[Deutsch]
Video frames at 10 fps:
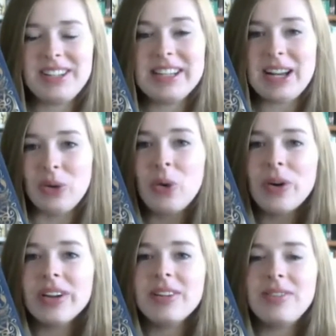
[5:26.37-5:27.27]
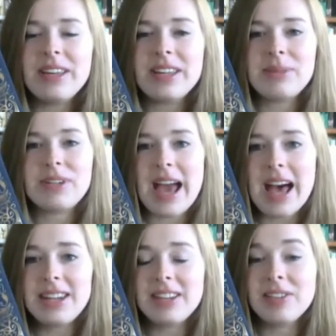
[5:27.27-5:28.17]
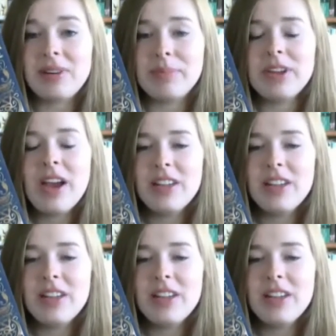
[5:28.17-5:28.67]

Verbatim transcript: Dialoge wie in dem Theaterskript,